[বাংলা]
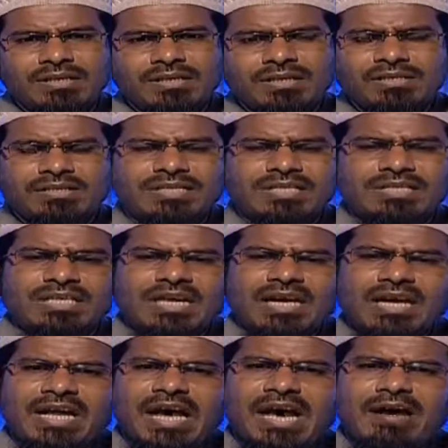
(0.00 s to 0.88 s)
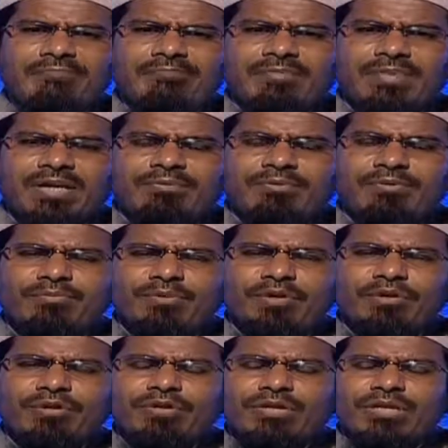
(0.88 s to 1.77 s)
এটি একটি হারাম এবং
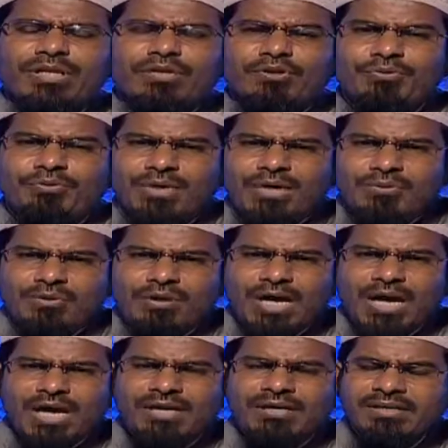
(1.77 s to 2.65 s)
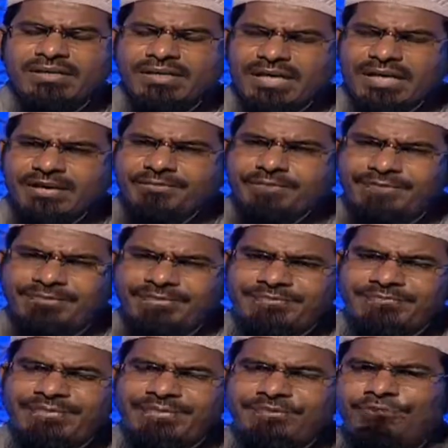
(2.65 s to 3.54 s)
বড় ধরনের কবিরা গোনা এবং
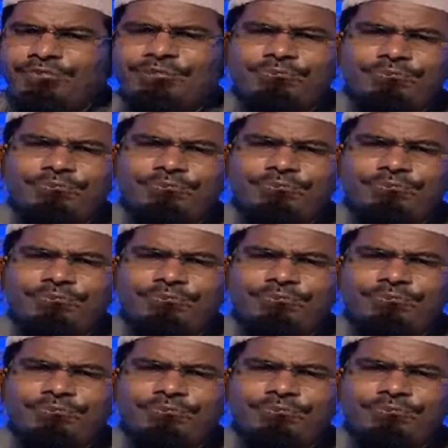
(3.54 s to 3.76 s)
এর কারণেও